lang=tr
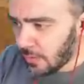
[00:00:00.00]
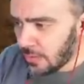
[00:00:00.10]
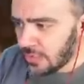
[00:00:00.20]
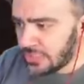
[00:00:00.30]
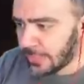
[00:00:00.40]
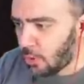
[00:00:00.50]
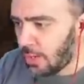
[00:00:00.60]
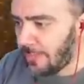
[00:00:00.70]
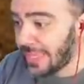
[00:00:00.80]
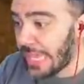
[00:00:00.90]
İşte bu
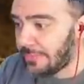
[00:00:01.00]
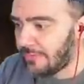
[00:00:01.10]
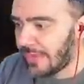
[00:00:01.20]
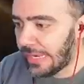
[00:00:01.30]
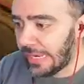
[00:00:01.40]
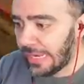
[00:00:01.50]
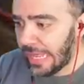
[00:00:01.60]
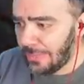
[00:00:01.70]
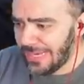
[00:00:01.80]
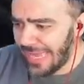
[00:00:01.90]
önüme gelme.
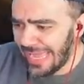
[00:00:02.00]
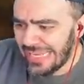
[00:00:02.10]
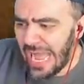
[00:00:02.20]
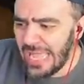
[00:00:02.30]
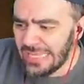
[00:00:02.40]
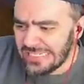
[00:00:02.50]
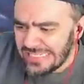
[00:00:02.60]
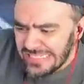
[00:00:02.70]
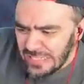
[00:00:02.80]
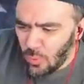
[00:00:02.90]
Vallahi billah. Hayır.
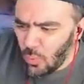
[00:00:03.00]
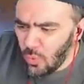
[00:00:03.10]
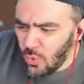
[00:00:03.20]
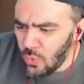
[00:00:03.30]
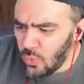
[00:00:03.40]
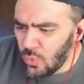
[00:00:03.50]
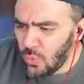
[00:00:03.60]
Uy.